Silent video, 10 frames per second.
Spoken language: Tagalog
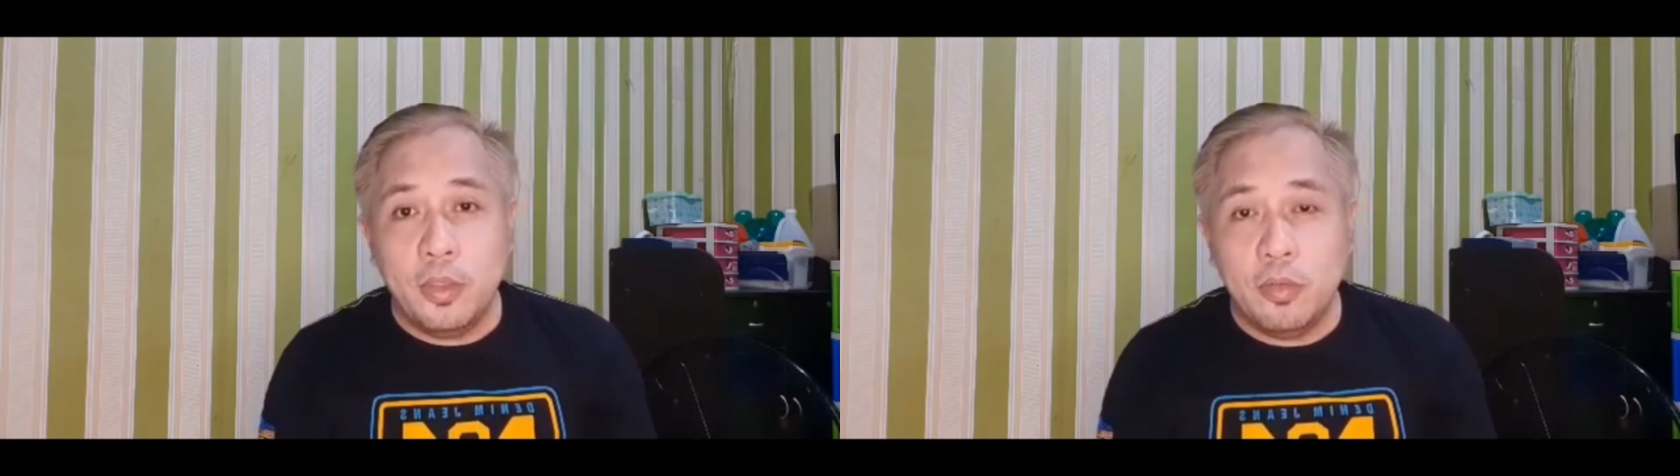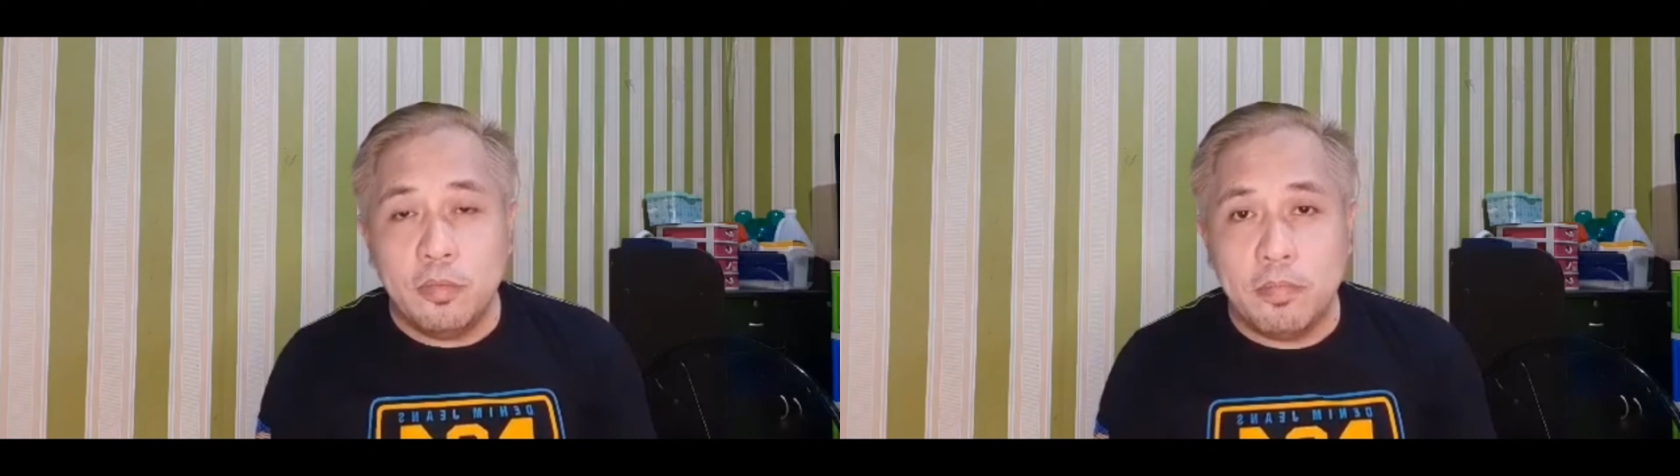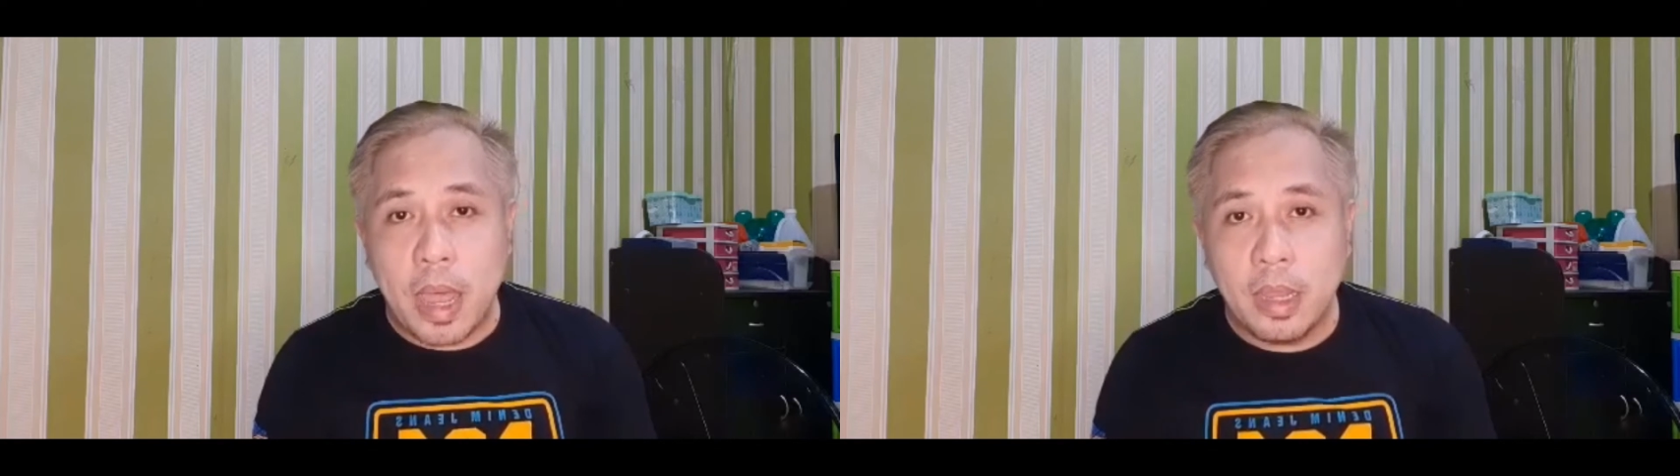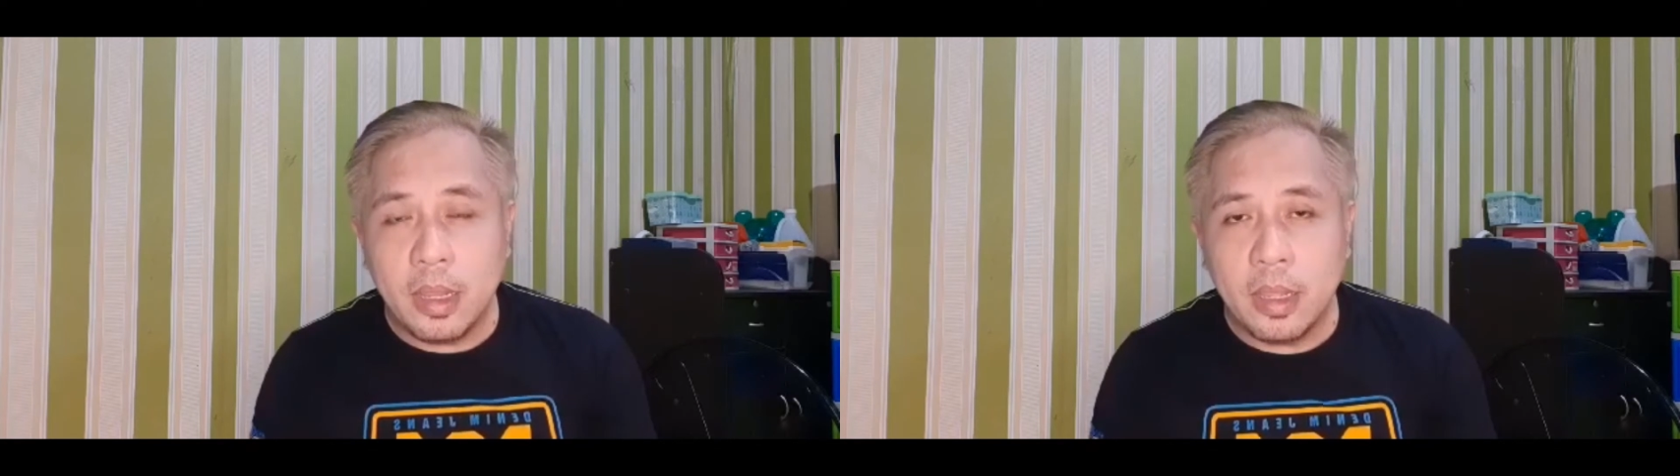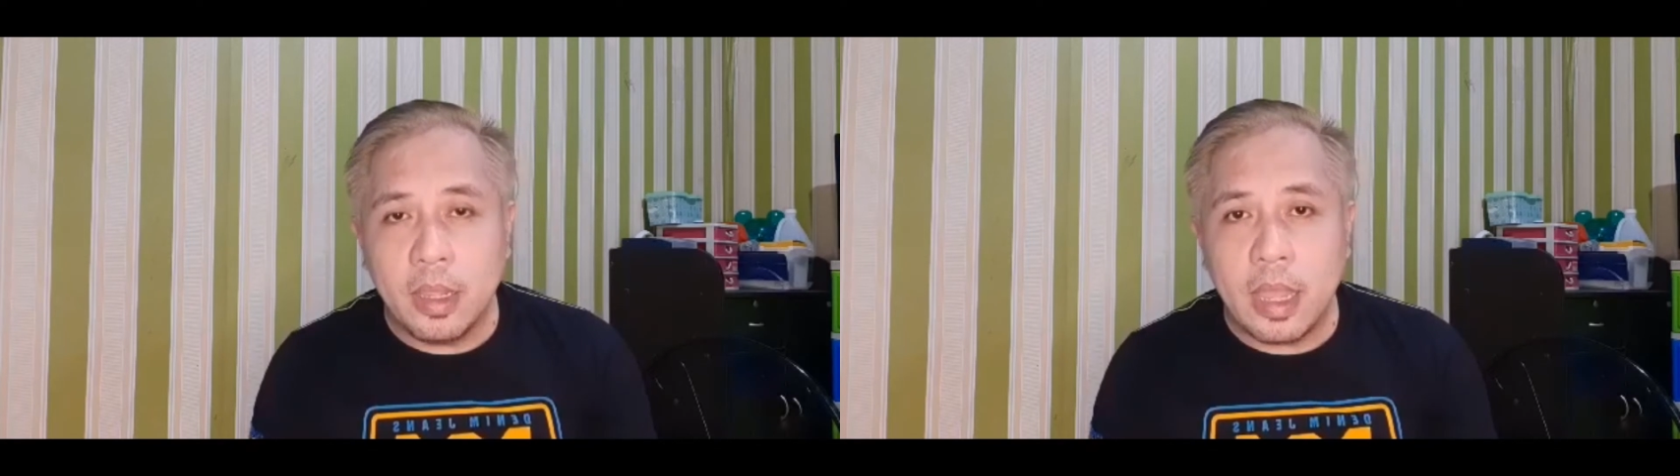nyong bank
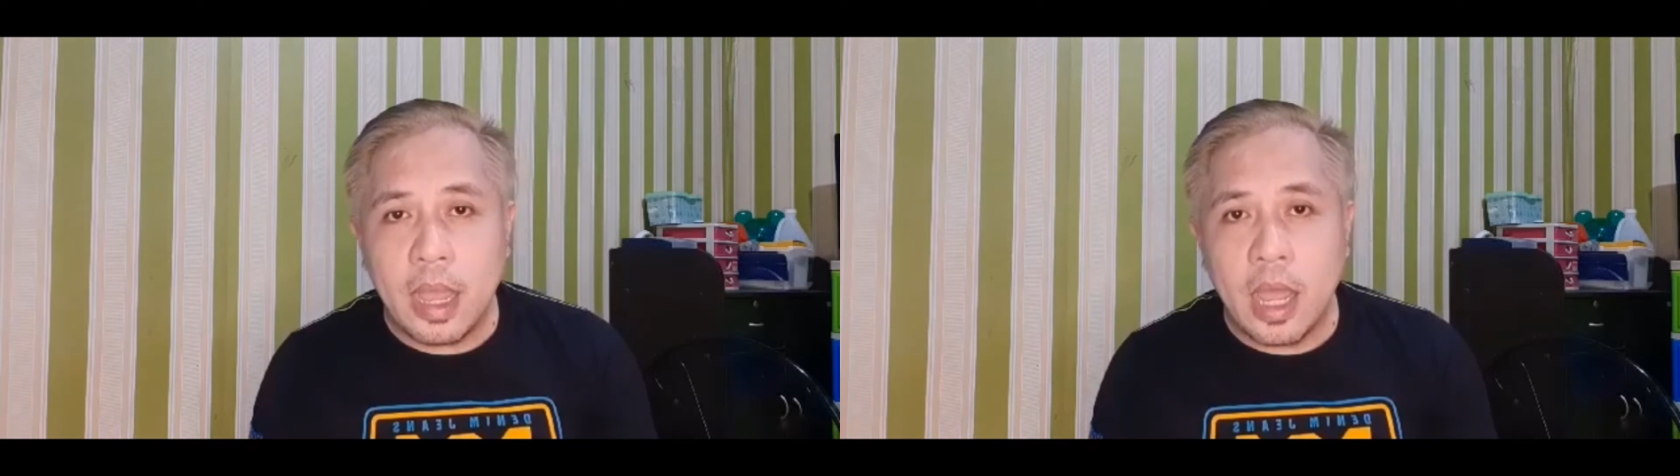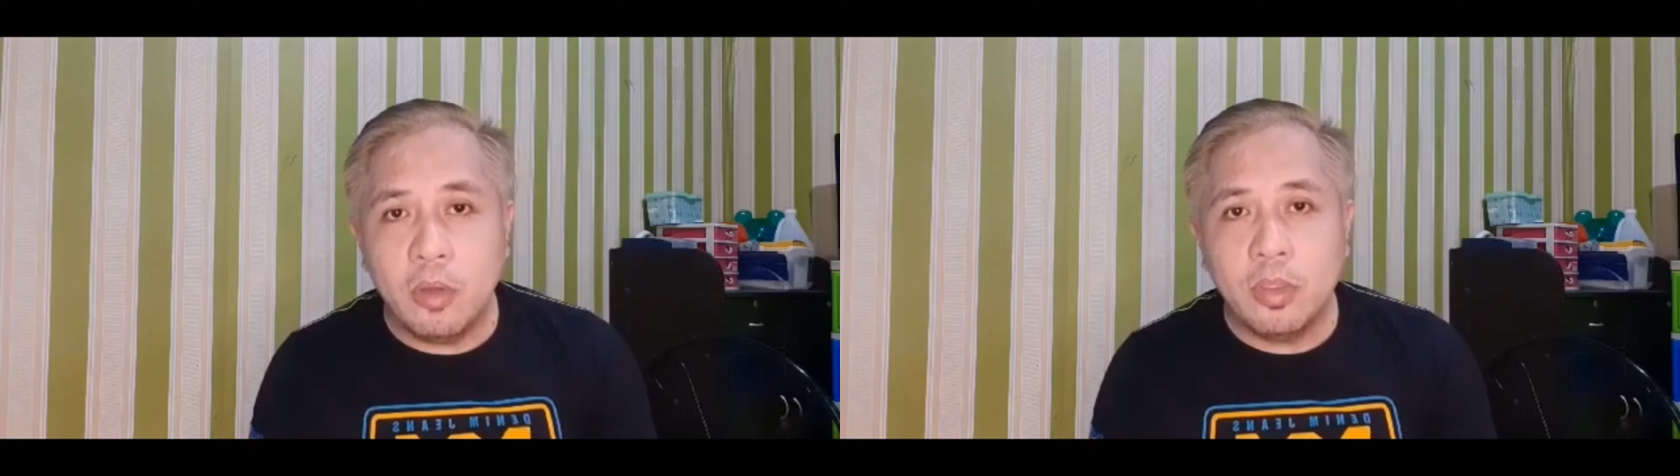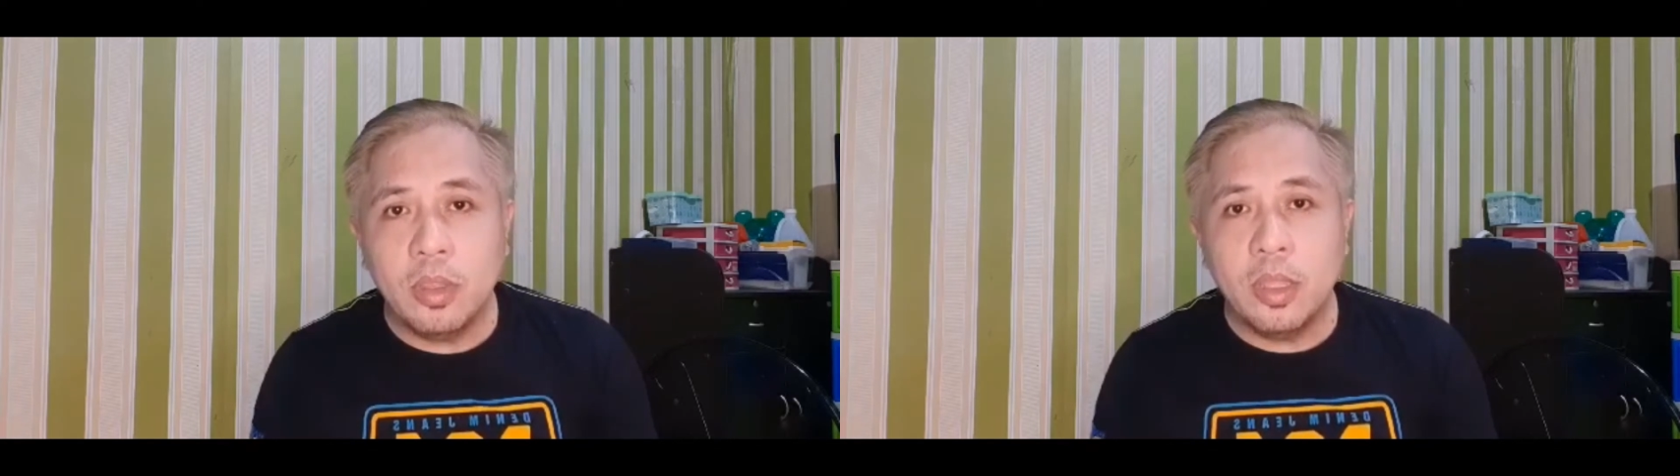account.